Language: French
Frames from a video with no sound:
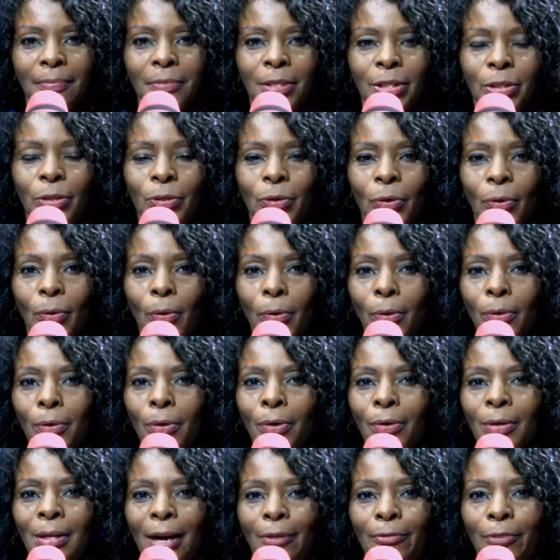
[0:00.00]
émission
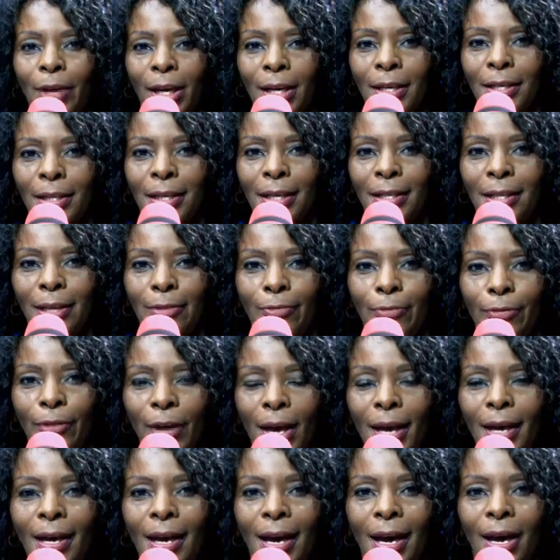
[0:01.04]
euh, La vérité des
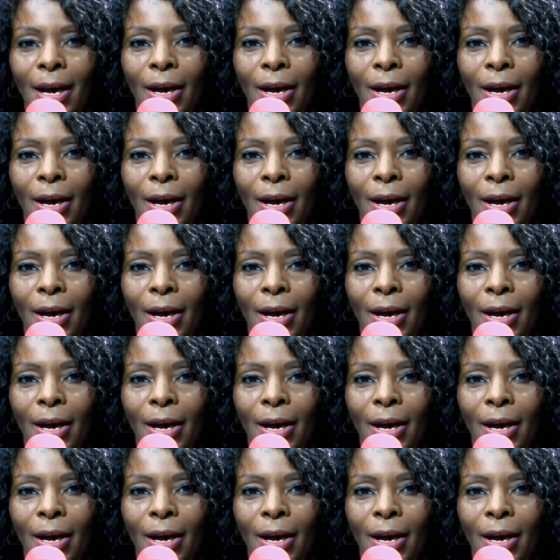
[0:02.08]
faits.